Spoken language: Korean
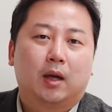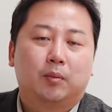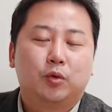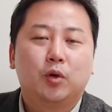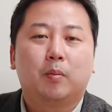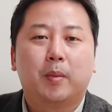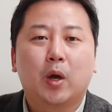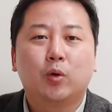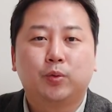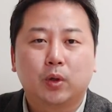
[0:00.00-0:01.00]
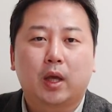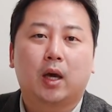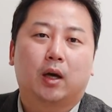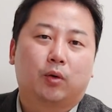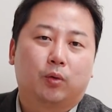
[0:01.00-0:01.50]
물론 매우
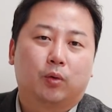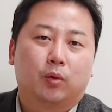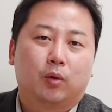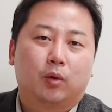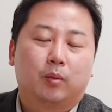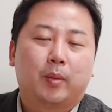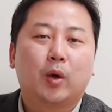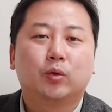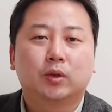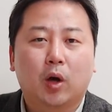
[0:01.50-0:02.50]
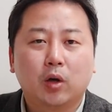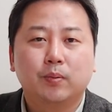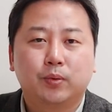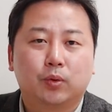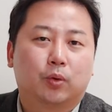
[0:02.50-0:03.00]
불쾌하고 매우
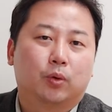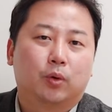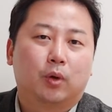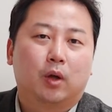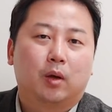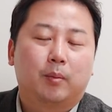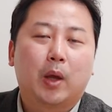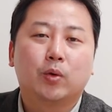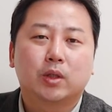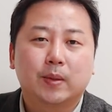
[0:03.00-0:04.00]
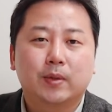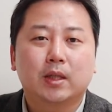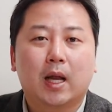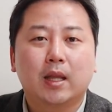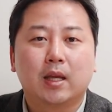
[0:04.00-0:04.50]
서글프고 매우
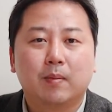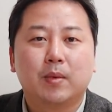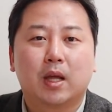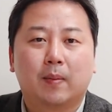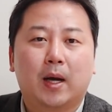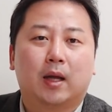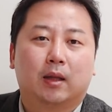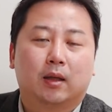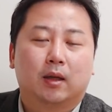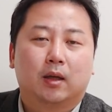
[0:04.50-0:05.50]
씁쓸한 일입니다만